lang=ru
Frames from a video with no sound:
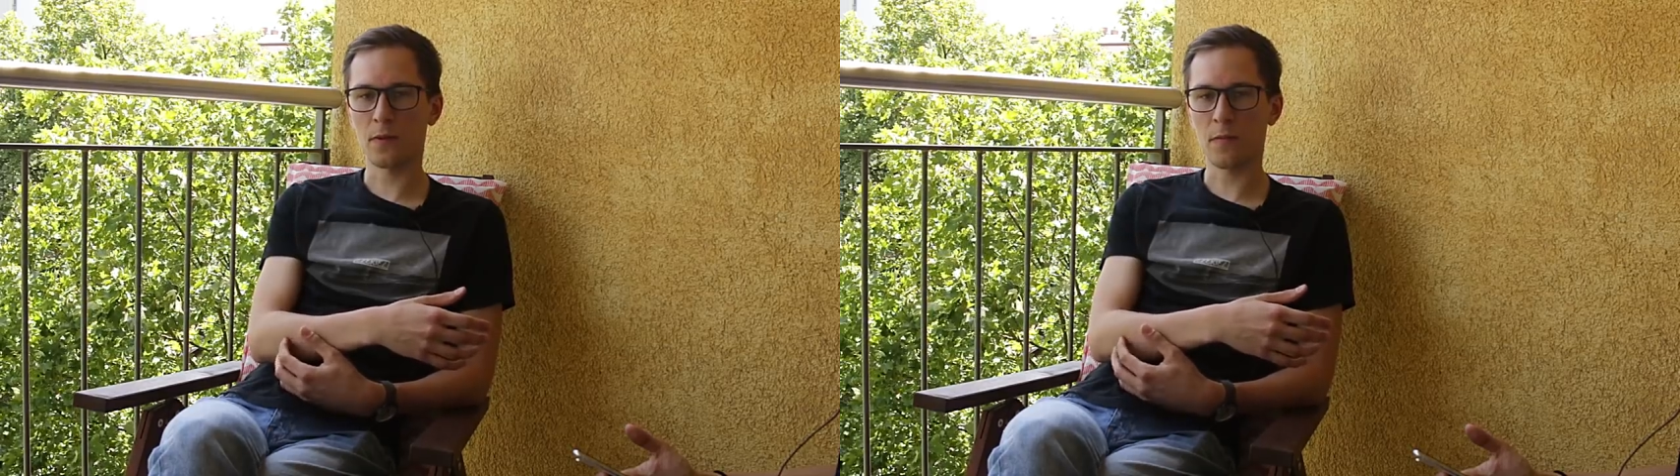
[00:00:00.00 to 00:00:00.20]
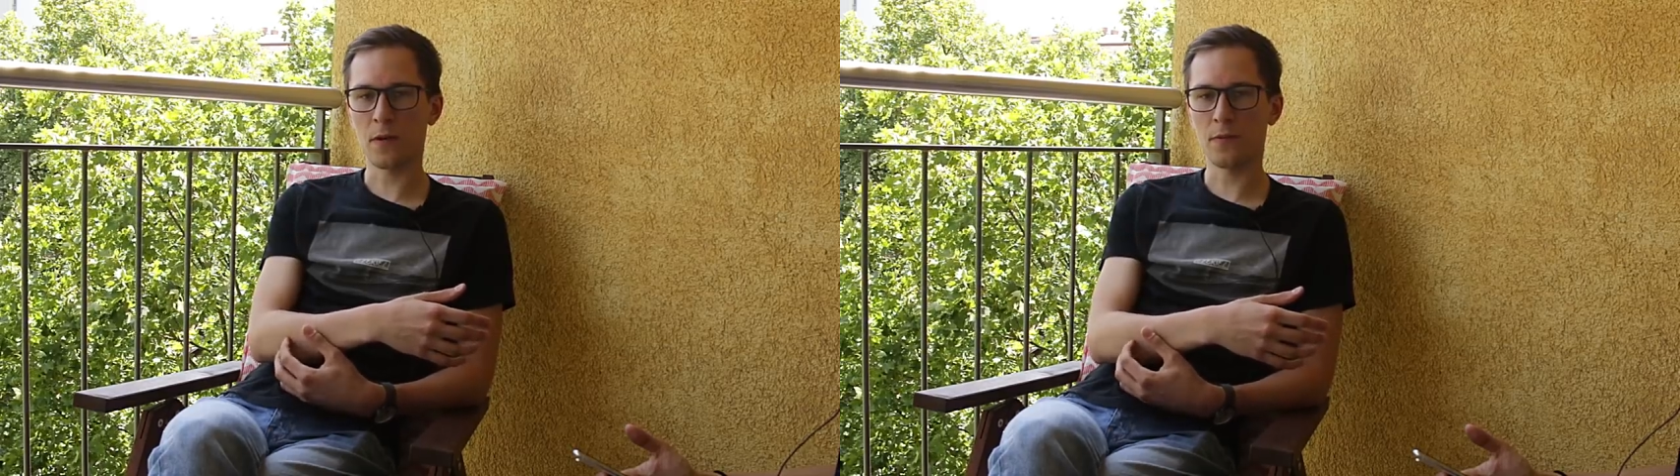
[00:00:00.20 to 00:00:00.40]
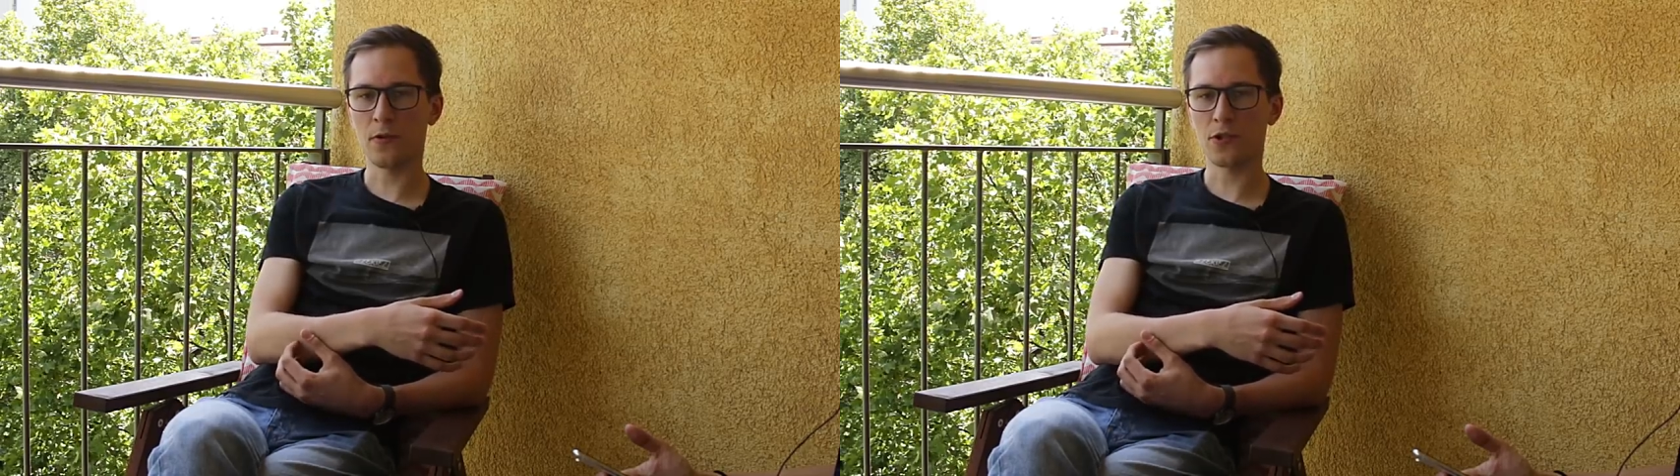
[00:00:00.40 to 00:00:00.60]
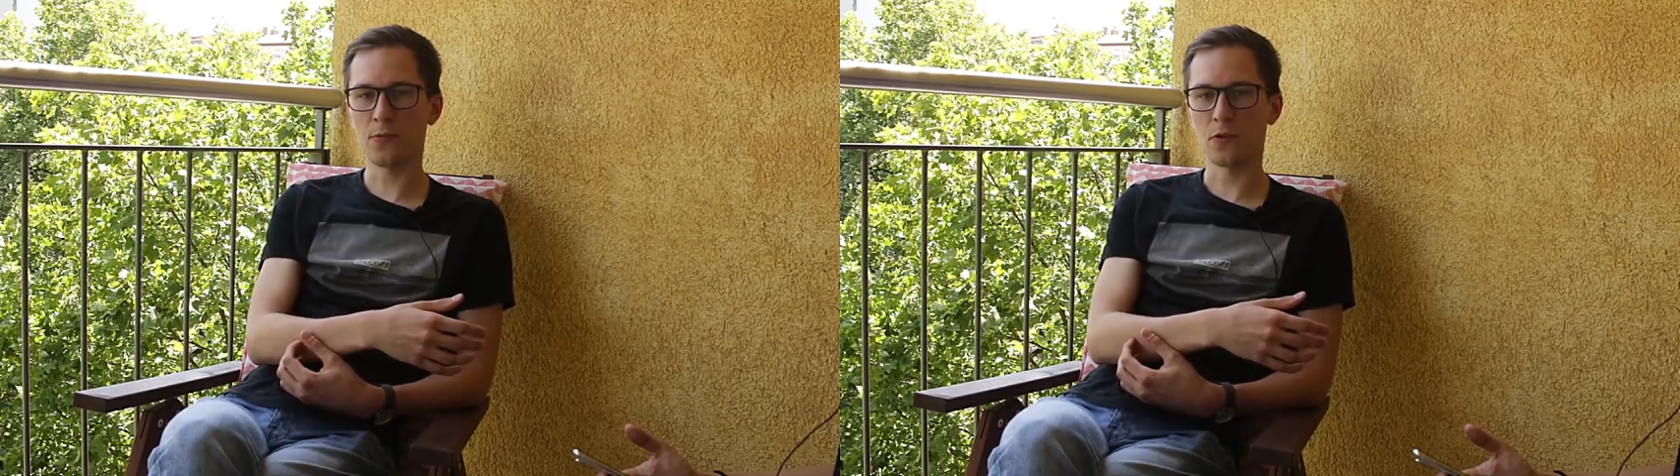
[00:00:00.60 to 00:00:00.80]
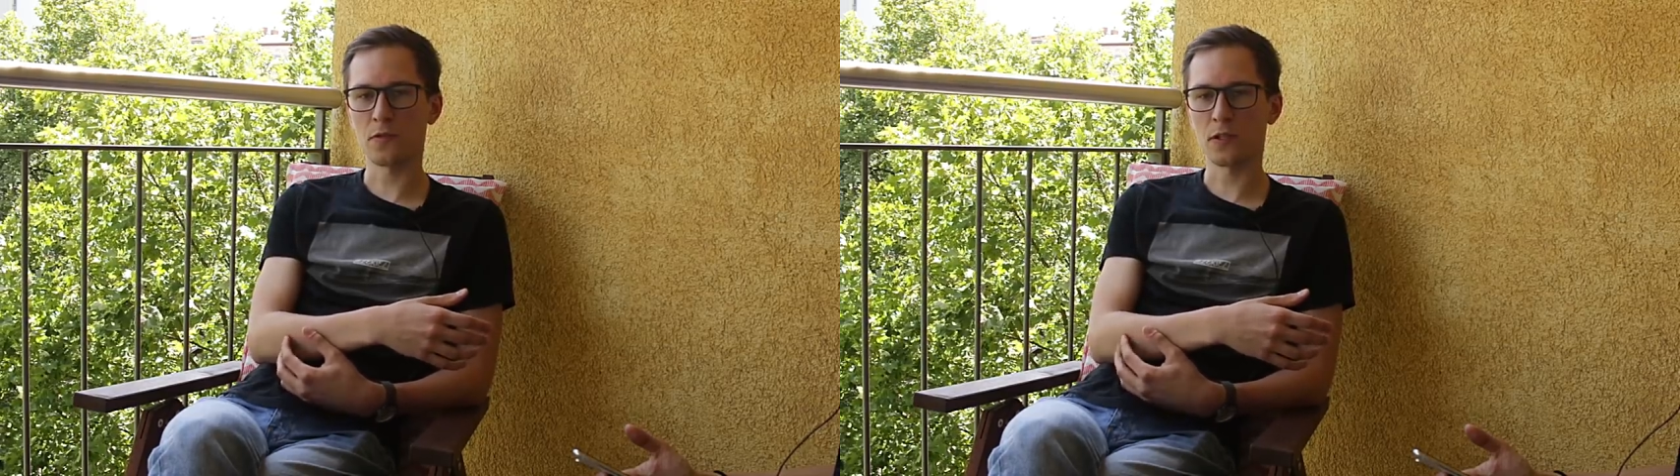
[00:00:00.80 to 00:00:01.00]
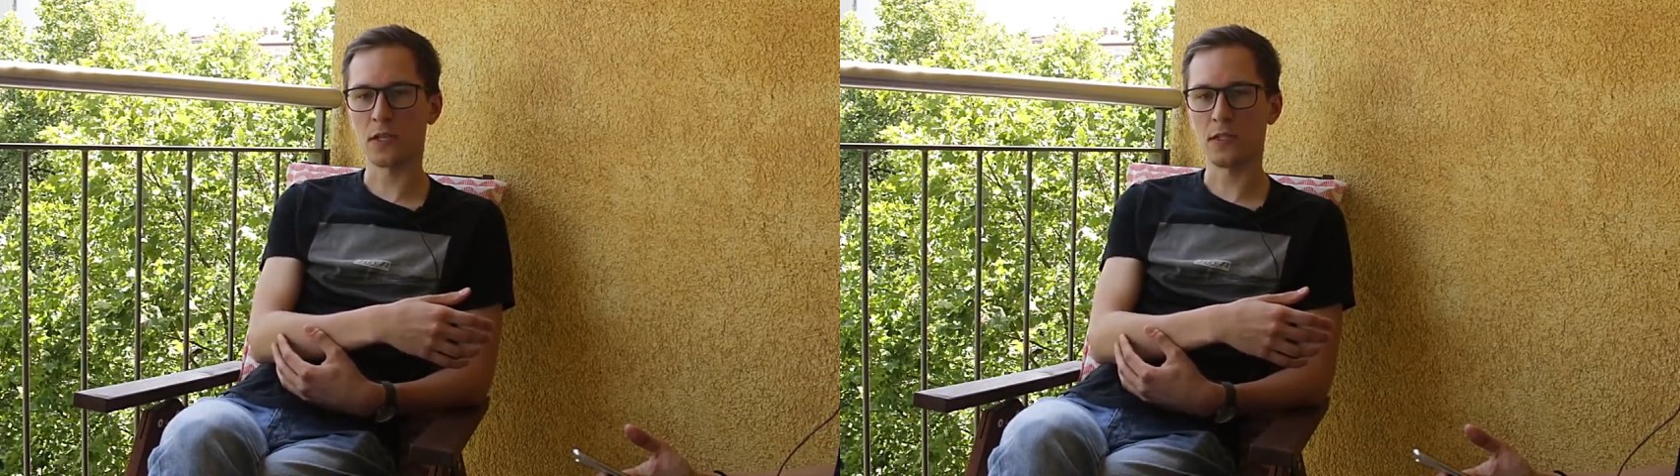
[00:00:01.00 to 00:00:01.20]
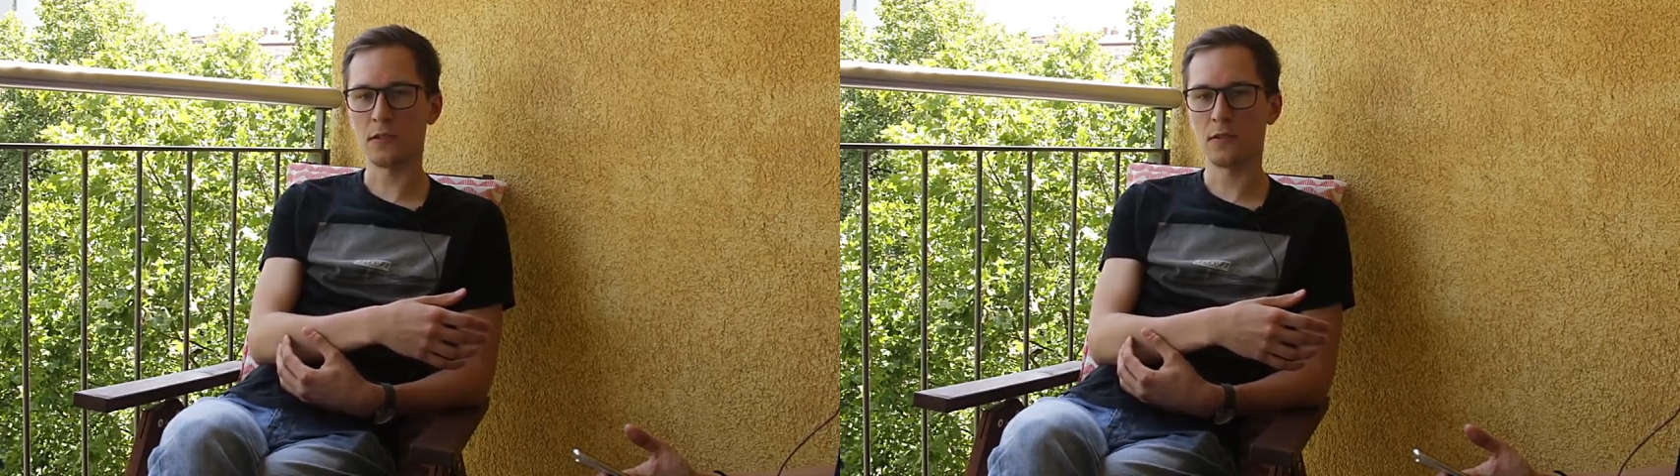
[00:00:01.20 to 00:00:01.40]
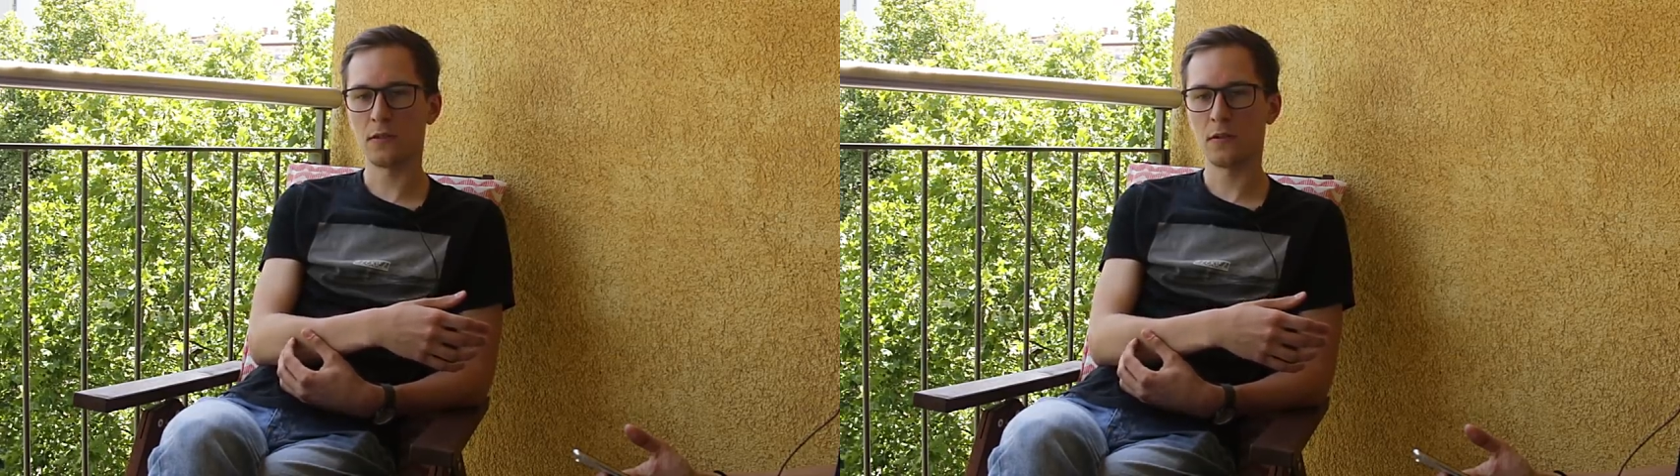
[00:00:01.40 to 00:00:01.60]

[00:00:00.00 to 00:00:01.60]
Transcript: проблем не очень много возникало.